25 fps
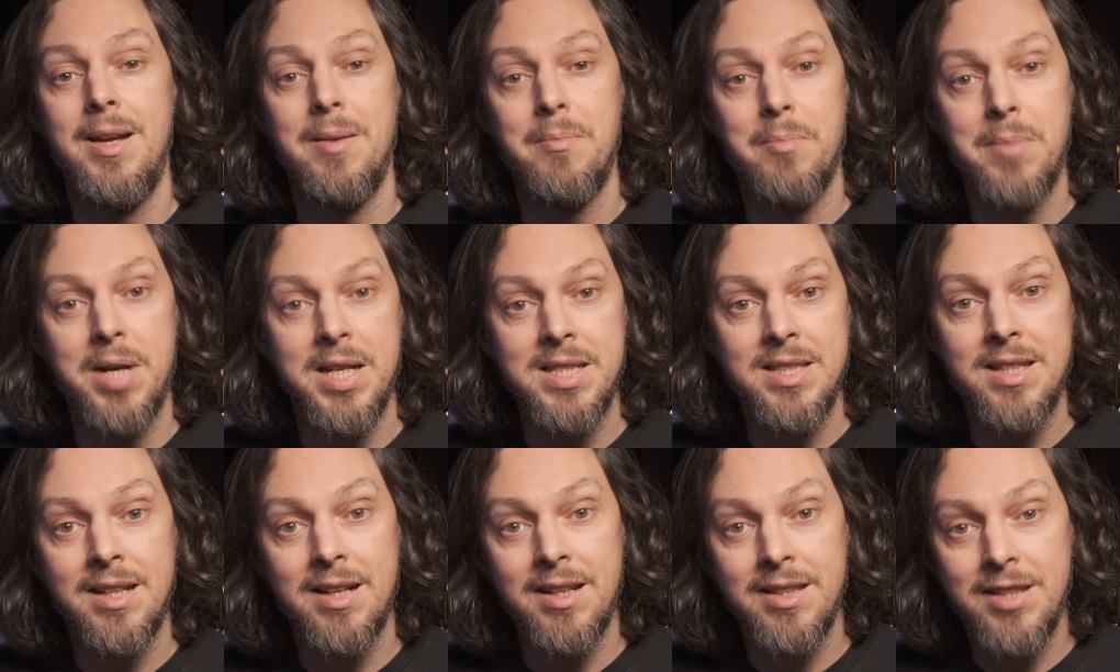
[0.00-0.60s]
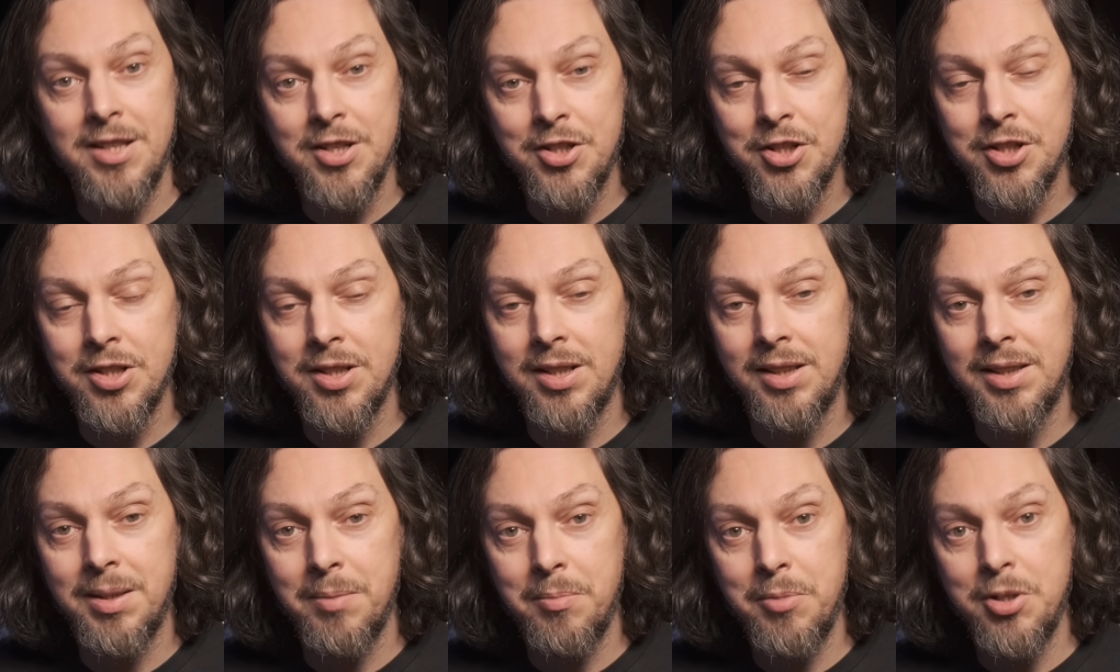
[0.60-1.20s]
Мастер
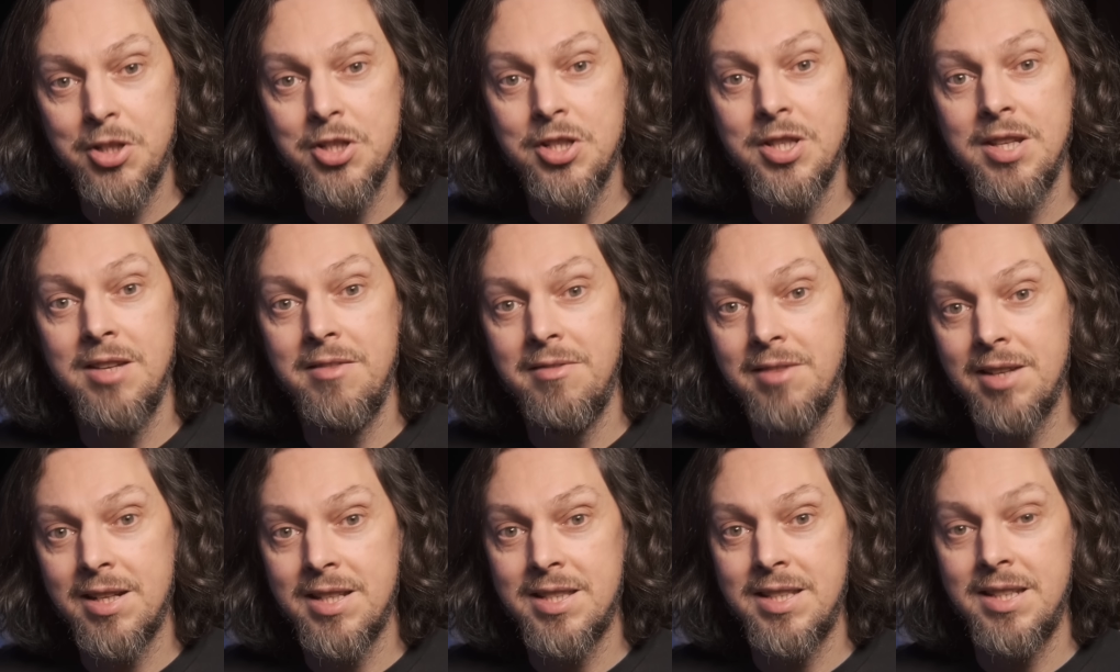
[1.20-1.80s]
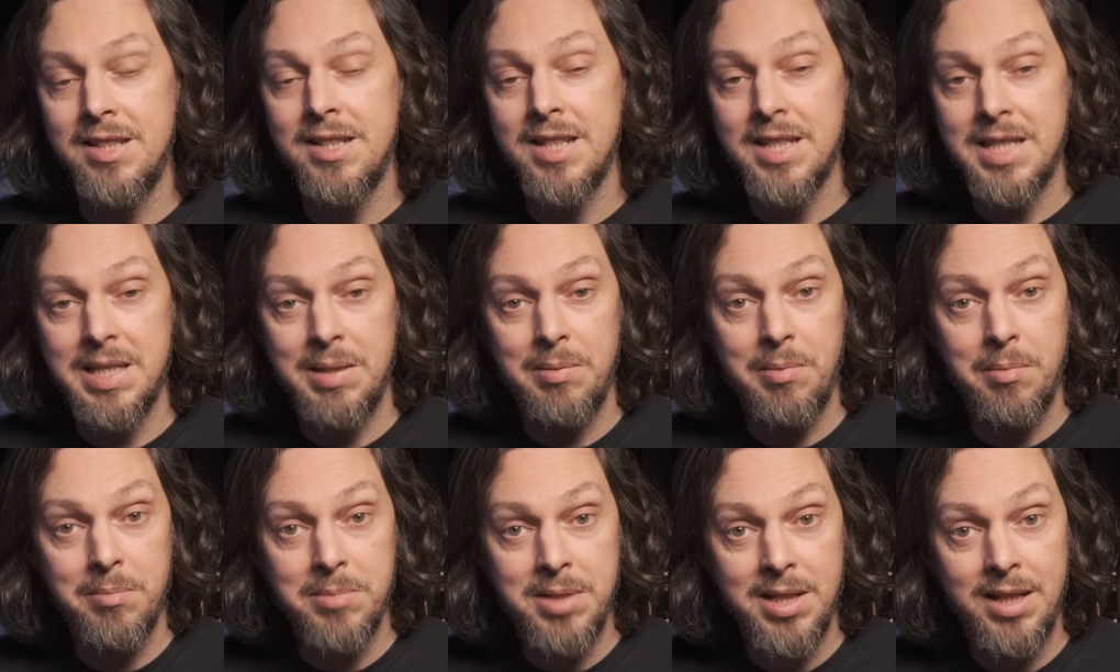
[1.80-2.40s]
Edition от обычной версии на
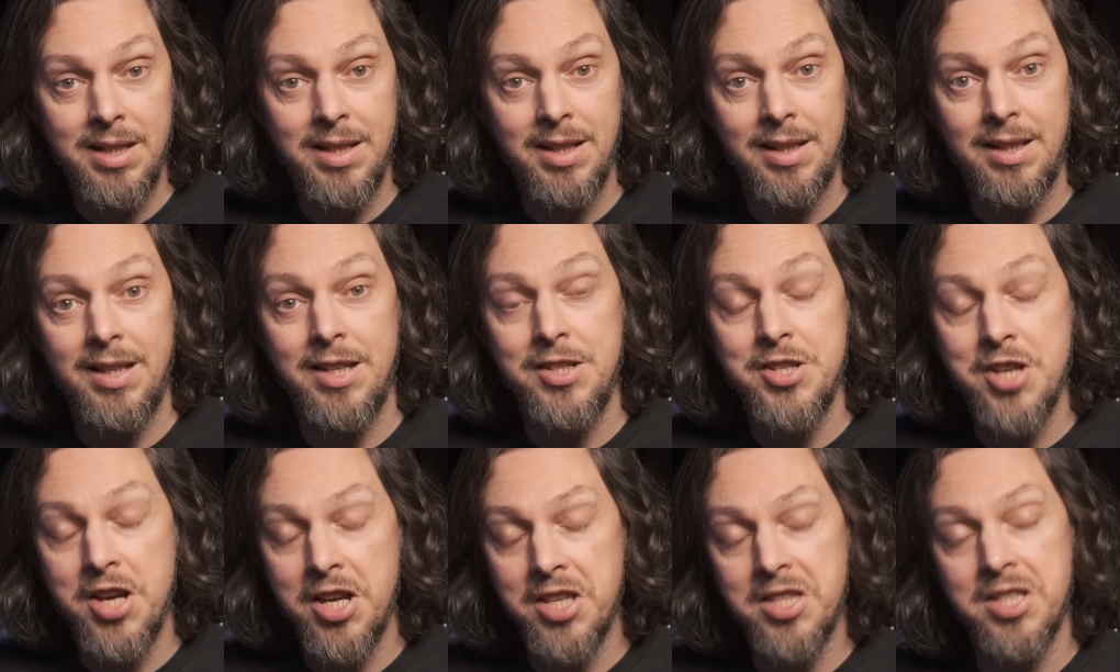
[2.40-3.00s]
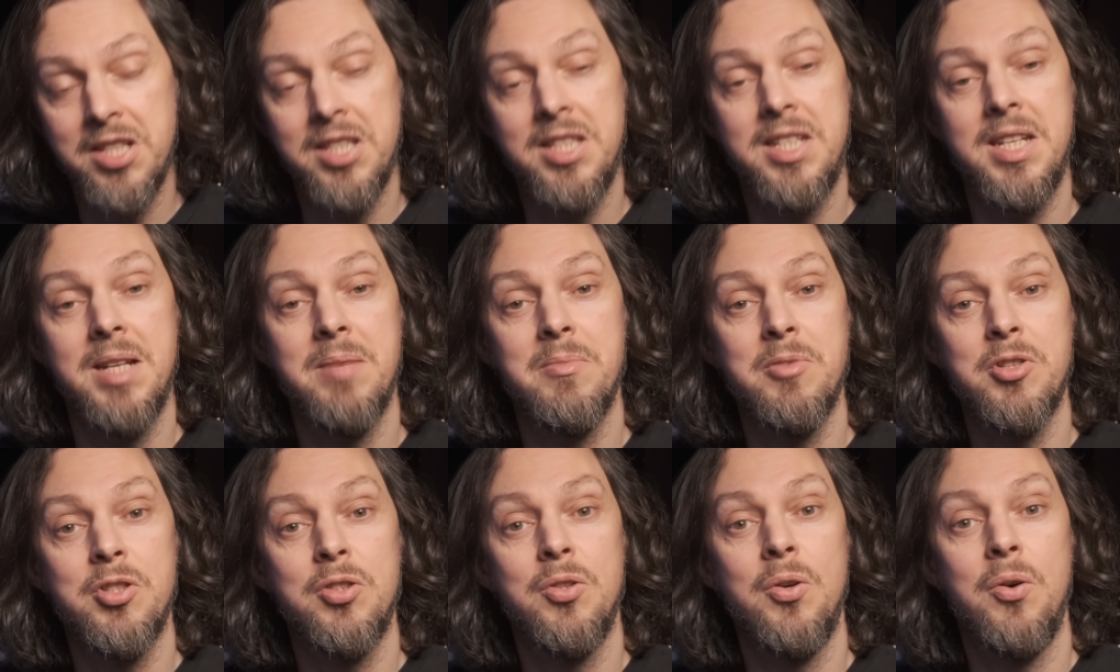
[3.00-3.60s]
самом деле отличается
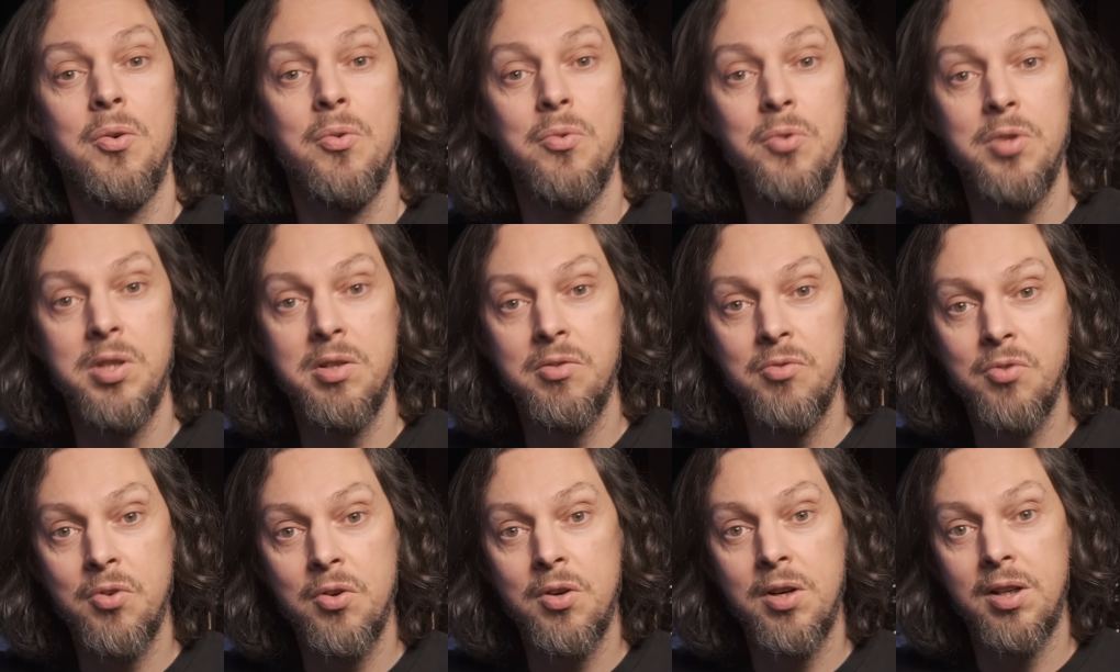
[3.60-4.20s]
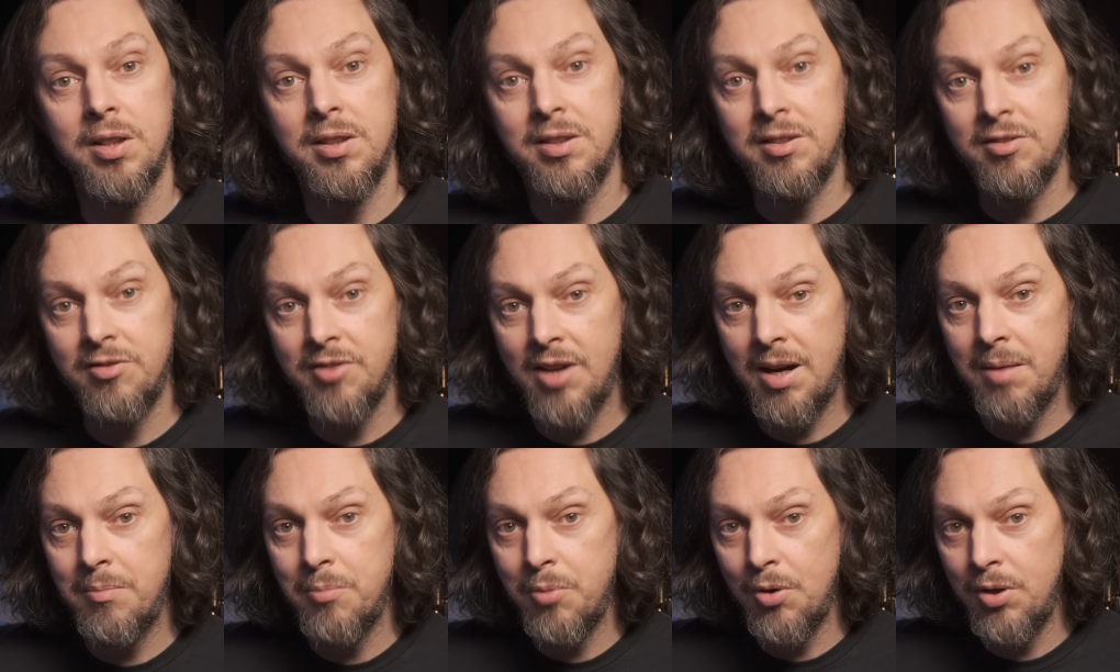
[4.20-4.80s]
тем, что у него
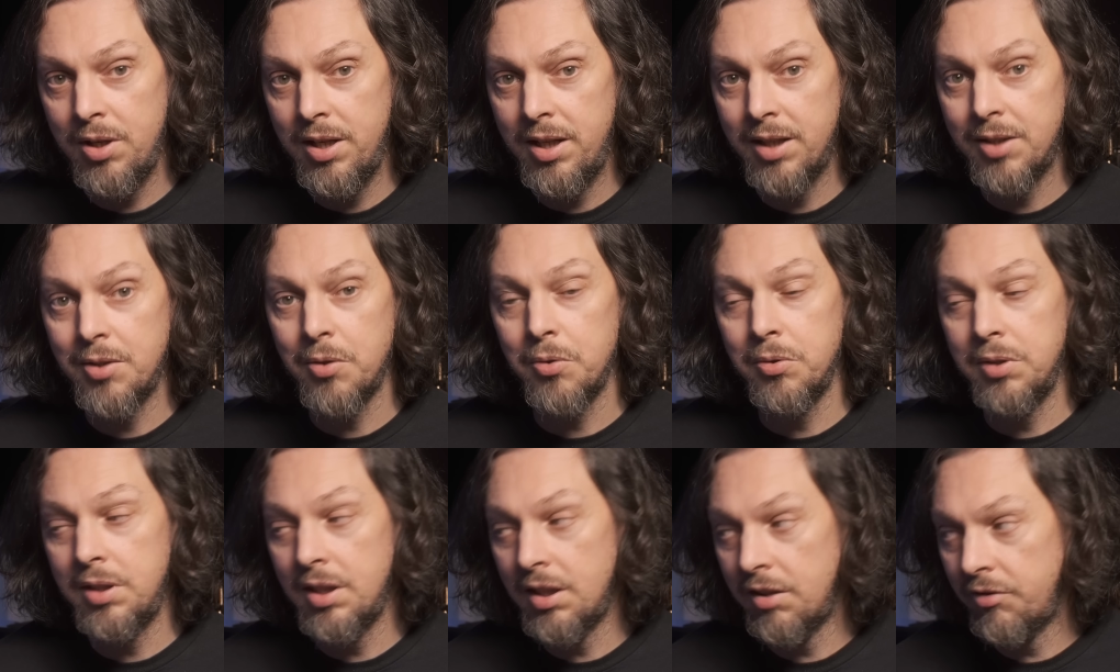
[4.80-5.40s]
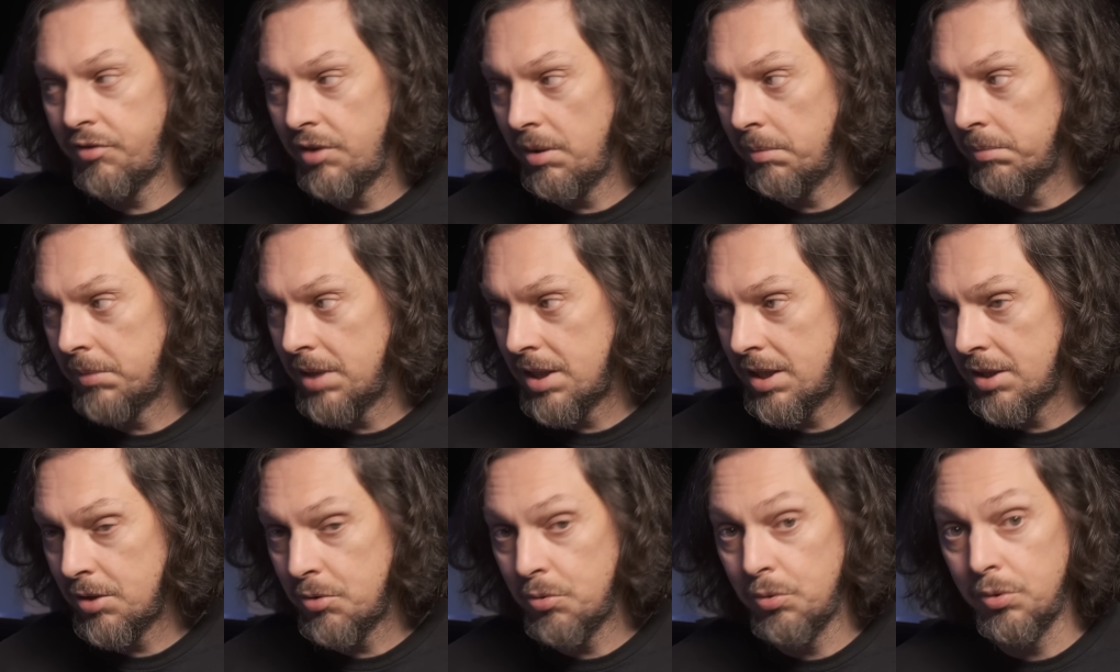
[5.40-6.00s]
два более крутых
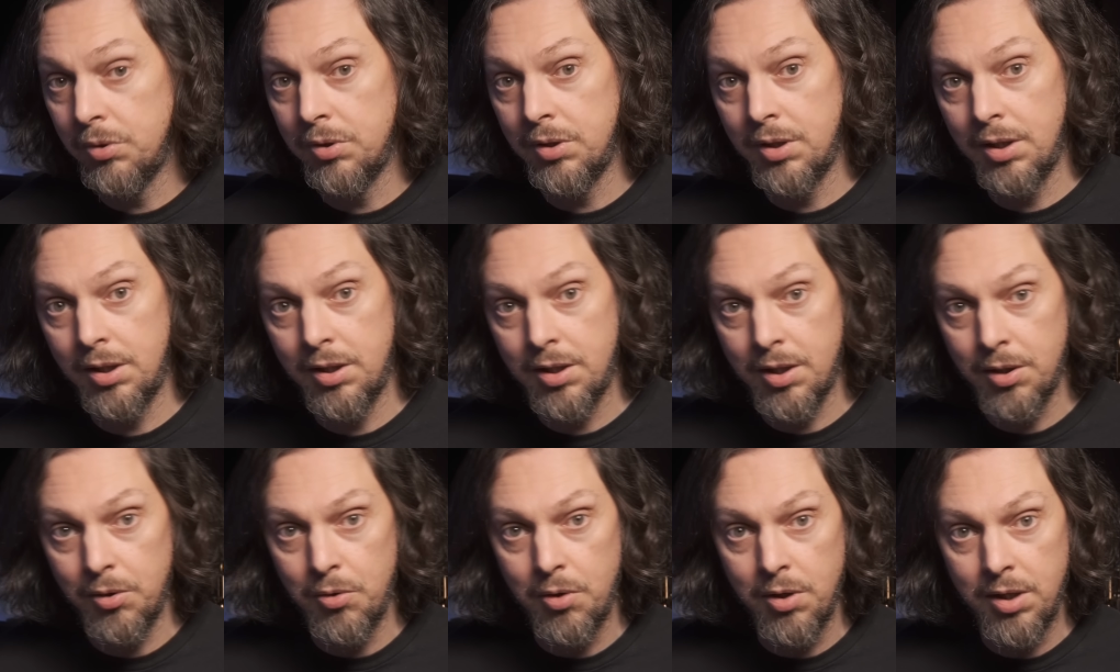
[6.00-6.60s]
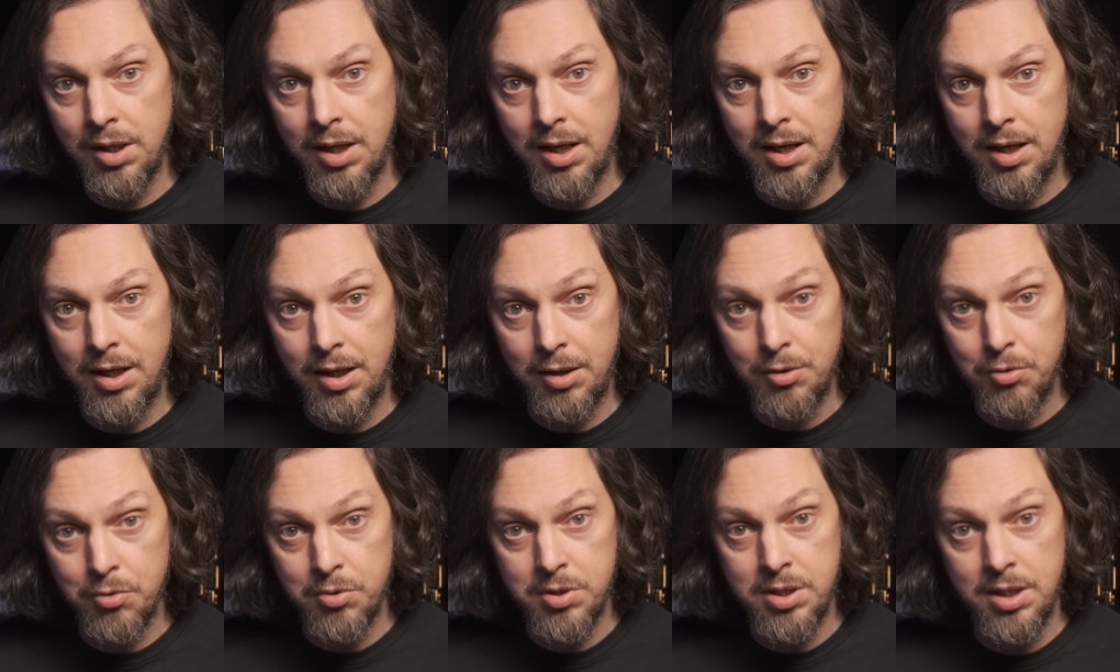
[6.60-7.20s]
фемтосекундных клока
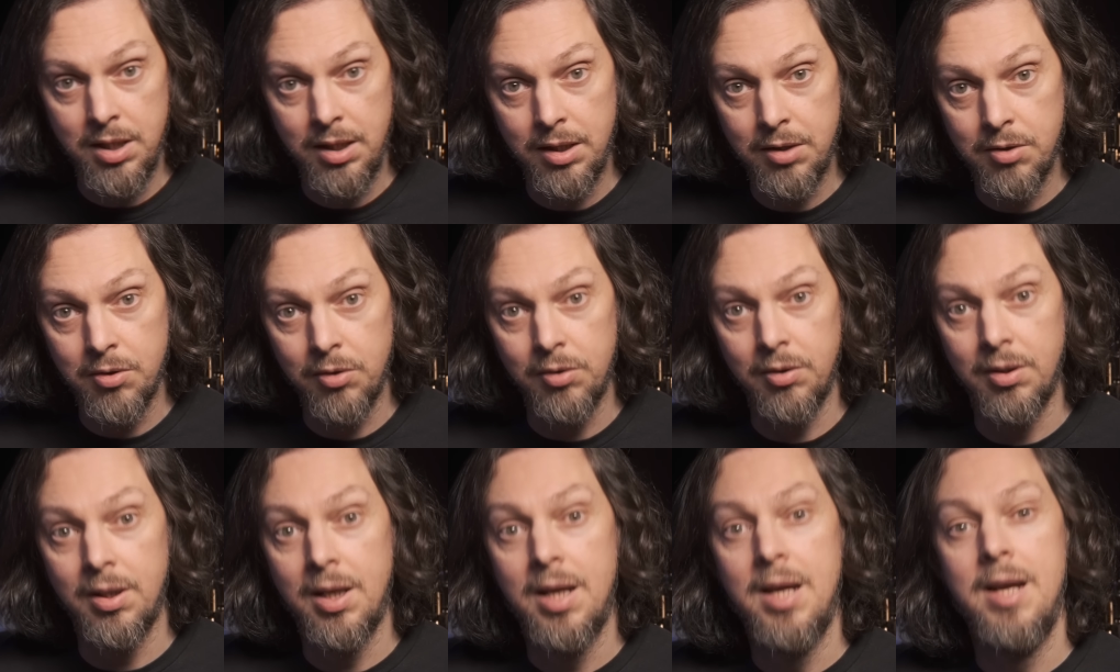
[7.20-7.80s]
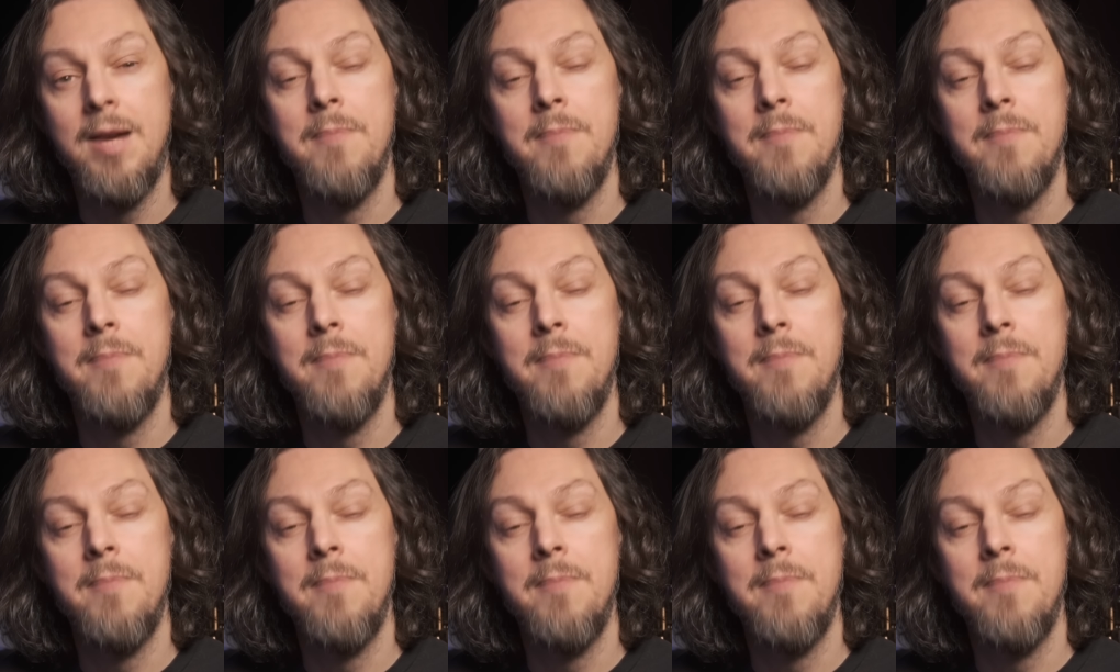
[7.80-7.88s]
а Кусиликон